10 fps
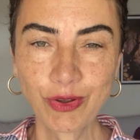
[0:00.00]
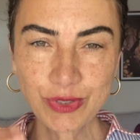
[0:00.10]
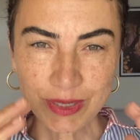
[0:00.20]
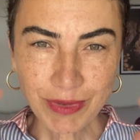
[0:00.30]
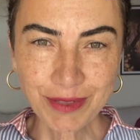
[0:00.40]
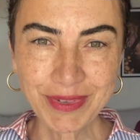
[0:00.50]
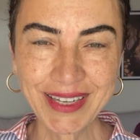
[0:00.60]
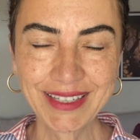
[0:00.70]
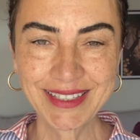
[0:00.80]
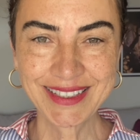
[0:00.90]
o zaman
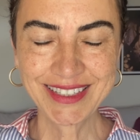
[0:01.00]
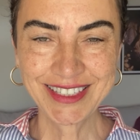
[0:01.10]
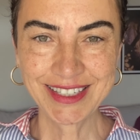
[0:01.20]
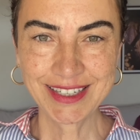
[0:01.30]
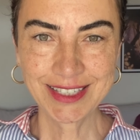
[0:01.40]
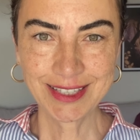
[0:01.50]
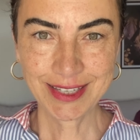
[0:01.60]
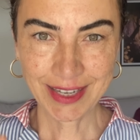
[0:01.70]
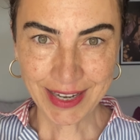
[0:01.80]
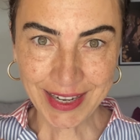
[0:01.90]
makinesinin
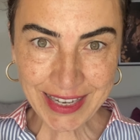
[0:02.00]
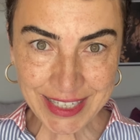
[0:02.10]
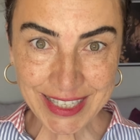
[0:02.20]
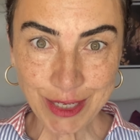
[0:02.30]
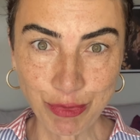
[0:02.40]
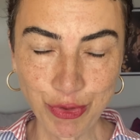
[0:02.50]
içerisinde yani içinde